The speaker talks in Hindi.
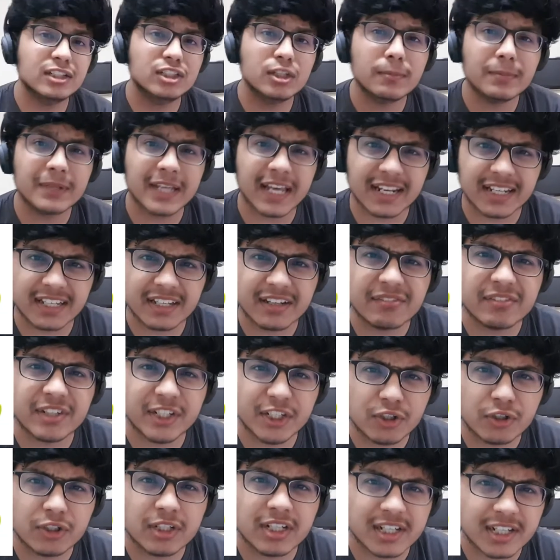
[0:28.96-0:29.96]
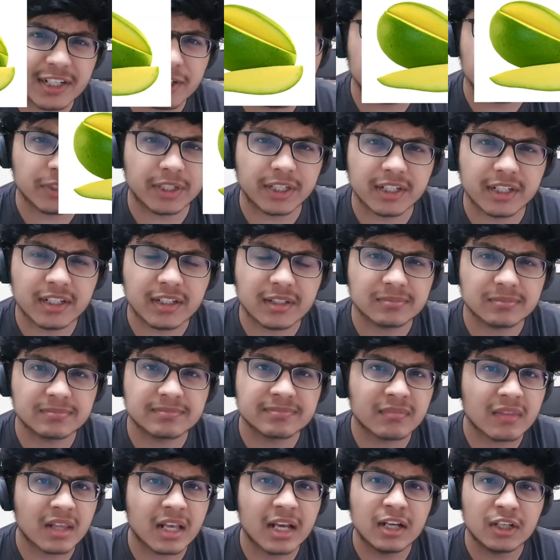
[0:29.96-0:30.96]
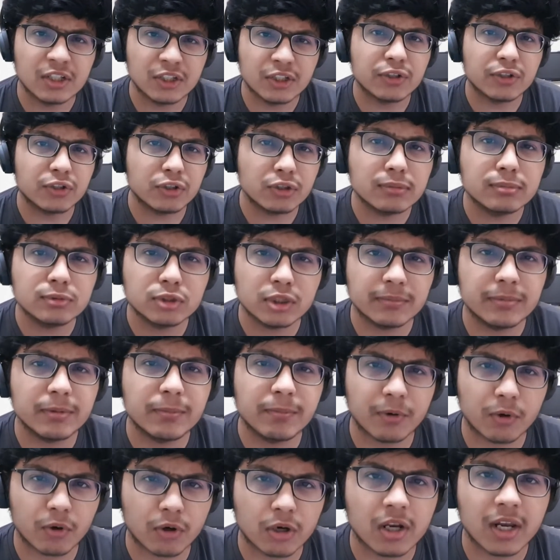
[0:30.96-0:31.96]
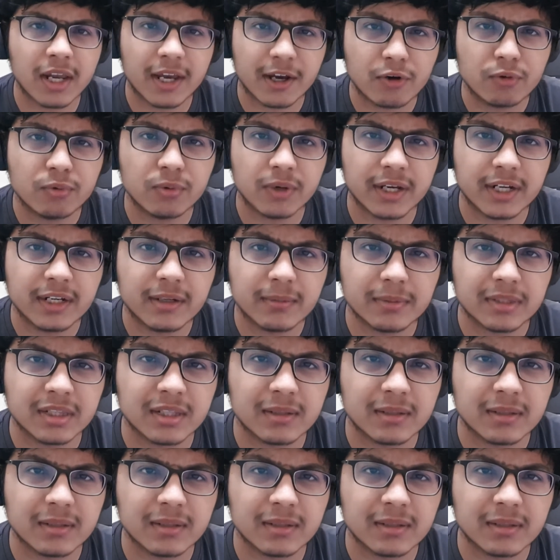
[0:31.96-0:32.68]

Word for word: एंड जब कैरी की वीडियो डिलीट हुई है ना यूट्यूब जो अभी बौखलाया हुआ है ना